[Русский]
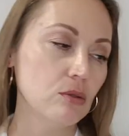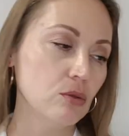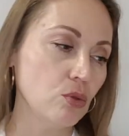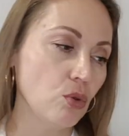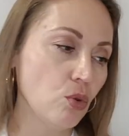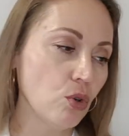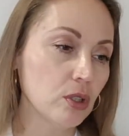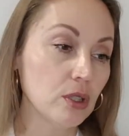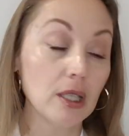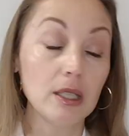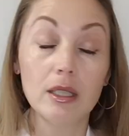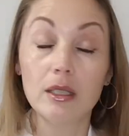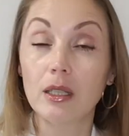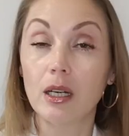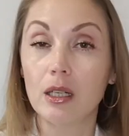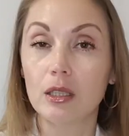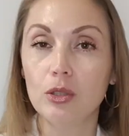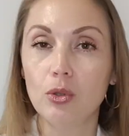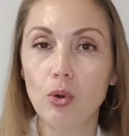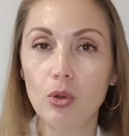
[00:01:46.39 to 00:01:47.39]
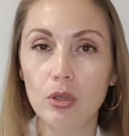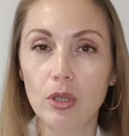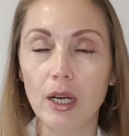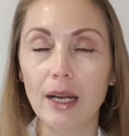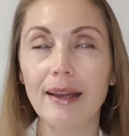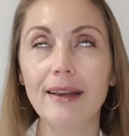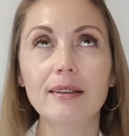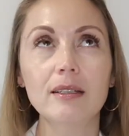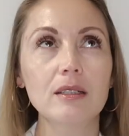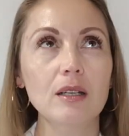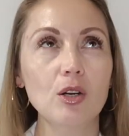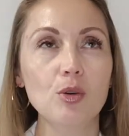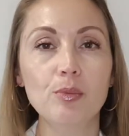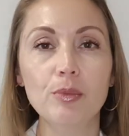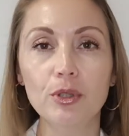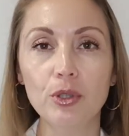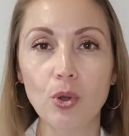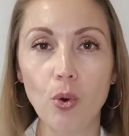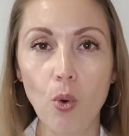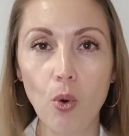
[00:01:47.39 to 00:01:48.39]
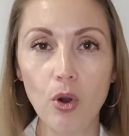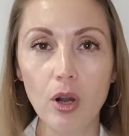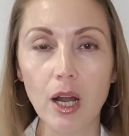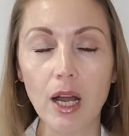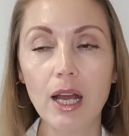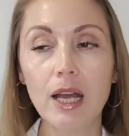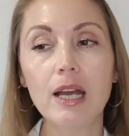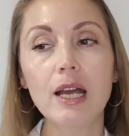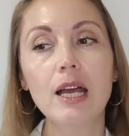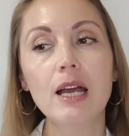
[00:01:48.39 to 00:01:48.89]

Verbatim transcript: уход это так долго, это так много.